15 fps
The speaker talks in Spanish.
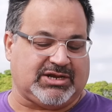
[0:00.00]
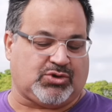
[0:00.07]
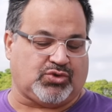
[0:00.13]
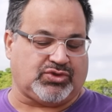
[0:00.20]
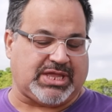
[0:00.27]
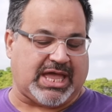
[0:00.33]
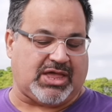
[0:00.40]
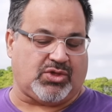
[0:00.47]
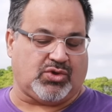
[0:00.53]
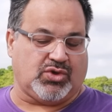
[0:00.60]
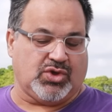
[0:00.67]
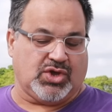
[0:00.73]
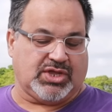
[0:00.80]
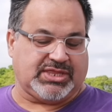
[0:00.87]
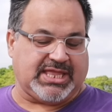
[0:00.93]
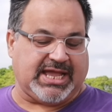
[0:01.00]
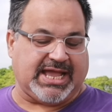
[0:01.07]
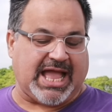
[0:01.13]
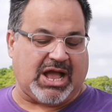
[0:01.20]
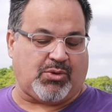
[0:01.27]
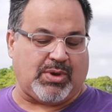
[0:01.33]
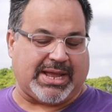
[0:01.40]
del condado
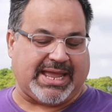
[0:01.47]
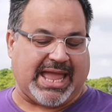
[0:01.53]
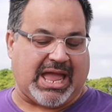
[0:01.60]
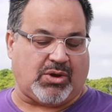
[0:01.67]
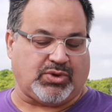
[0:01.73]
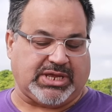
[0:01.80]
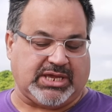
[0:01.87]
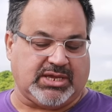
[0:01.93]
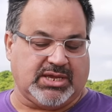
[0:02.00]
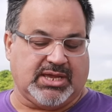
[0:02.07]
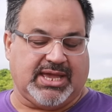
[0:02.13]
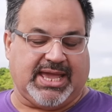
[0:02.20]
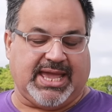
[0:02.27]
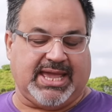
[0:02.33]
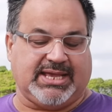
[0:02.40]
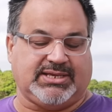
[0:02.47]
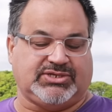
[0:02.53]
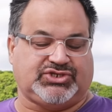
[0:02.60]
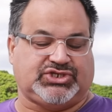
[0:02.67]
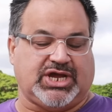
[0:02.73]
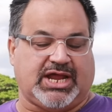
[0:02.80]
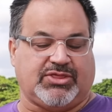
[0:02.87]
de Gawa County
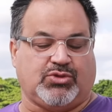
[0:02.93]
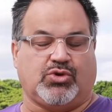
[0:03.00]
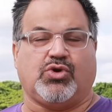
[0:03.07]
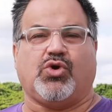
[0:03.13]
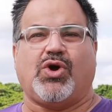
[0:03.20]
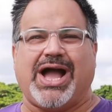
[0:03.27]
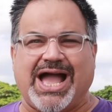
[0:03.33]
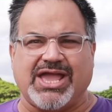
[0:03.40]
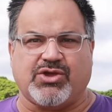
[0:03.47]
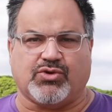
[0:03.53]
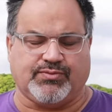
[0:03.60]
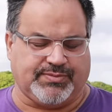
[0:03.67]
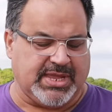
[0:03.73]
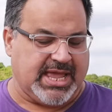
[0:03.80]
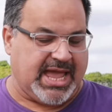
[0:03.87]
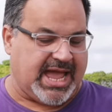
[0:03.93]
en Chardon, Ohio.